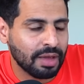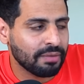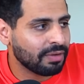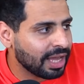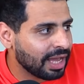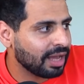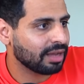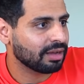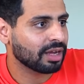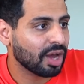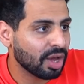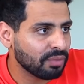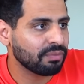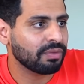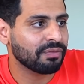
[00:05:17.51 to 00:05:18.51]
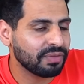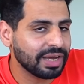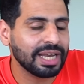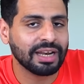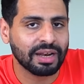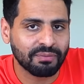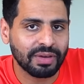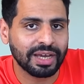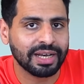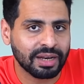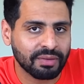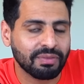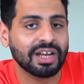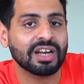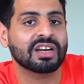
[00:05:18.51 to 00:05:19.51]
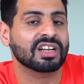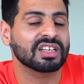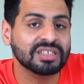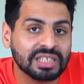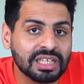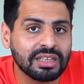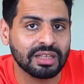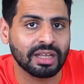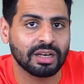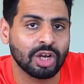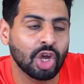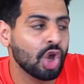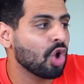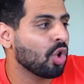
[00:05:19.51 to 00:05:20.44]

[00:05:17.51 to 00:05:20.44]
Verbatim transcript: فكانفا فعلا فعلا فعلا رخيص جدا